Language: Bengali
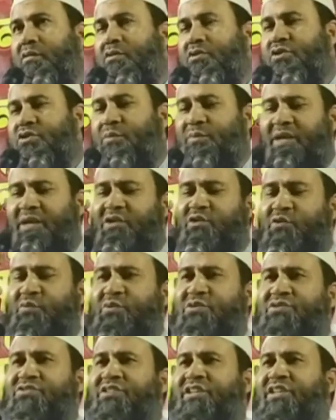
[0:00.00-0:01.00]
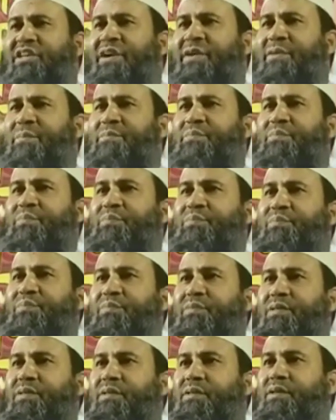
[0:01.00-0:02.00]
সবারই তো উপস্থিতি
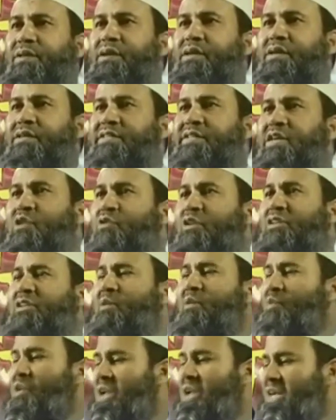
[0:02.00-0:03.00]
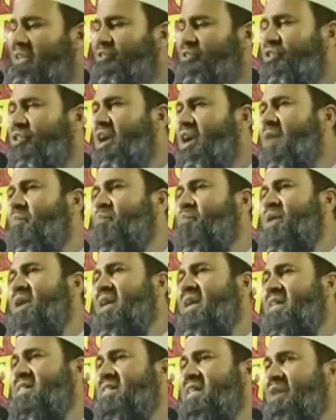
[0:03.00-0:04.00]
যে কথা বলার জন্য
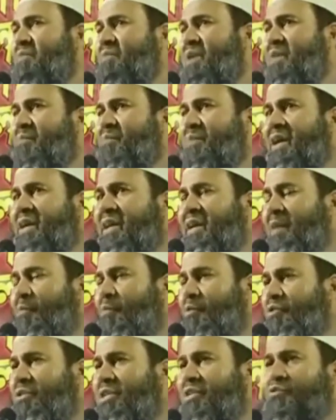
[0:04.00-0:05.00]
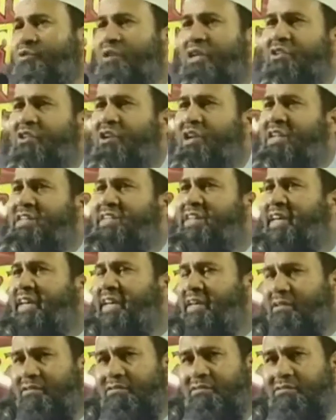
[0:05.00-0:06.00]
আপনার কাছে আমি এই প্রেক্ষাপটটা তুলে ধরেছি
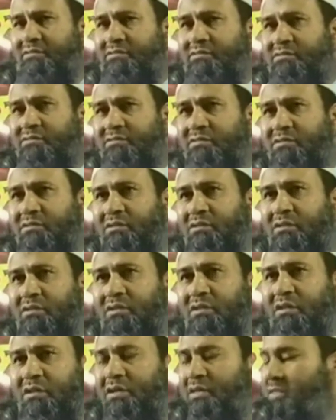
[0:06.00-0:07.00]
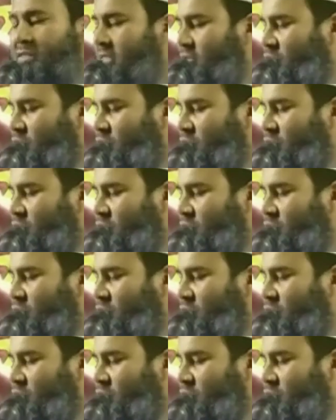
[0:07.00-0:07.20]
যে